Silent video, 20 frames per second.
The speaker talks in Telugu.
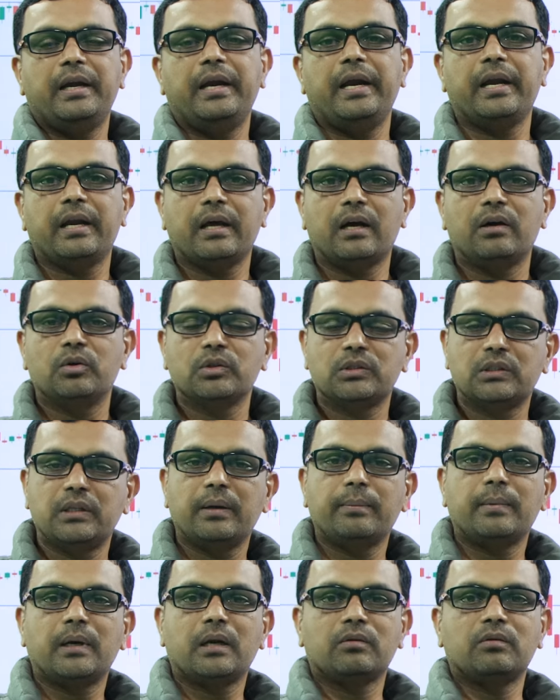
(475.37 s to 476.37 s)
డేటా వస్తే
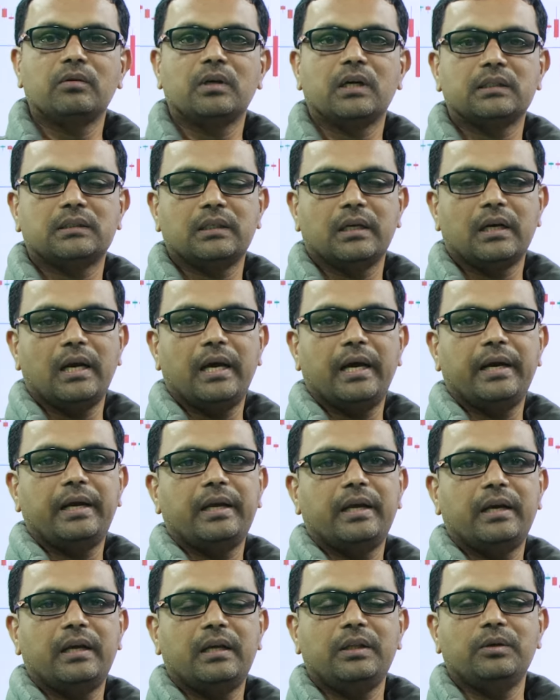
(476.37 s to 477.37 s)
మనకు కాస్త
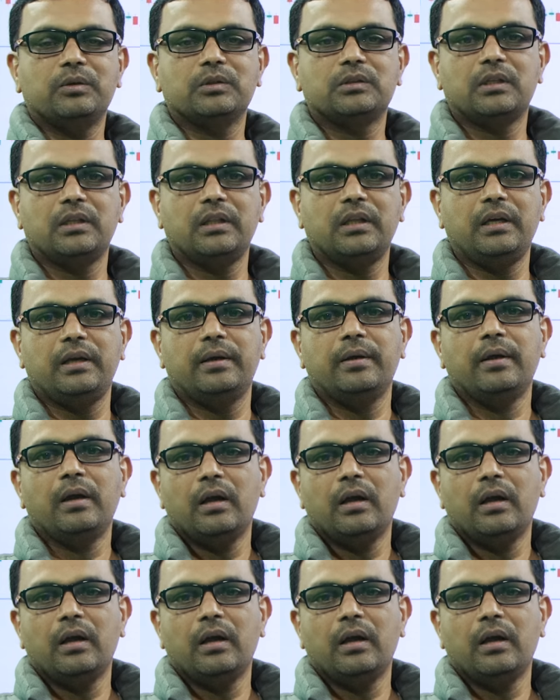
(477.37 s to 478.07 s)
క్లారిటీ అనేది వస్తుంది